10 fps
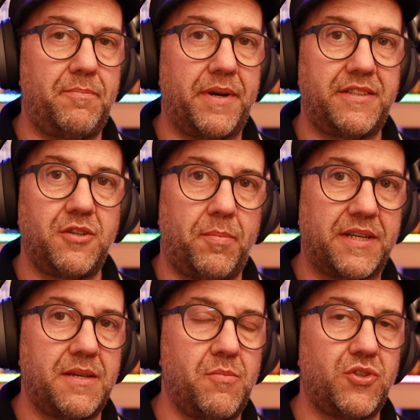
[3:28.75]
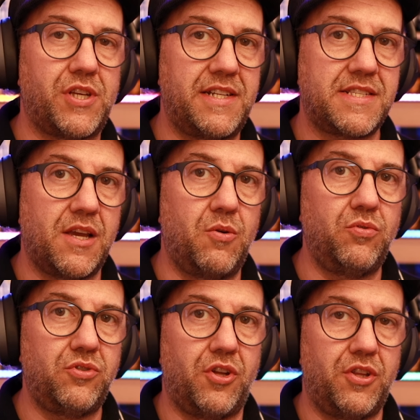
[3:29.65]
precio pasemos al
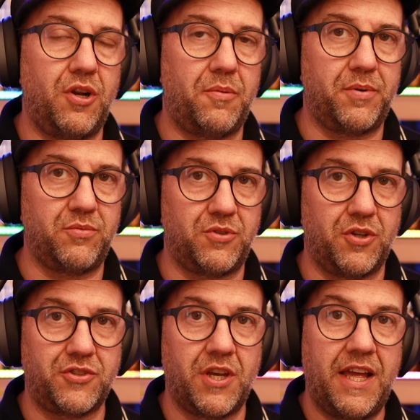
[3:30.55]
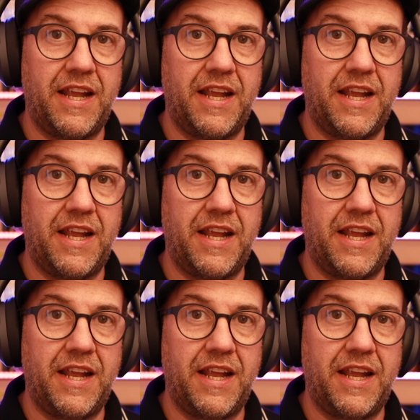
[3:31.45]
segundo de los puntos,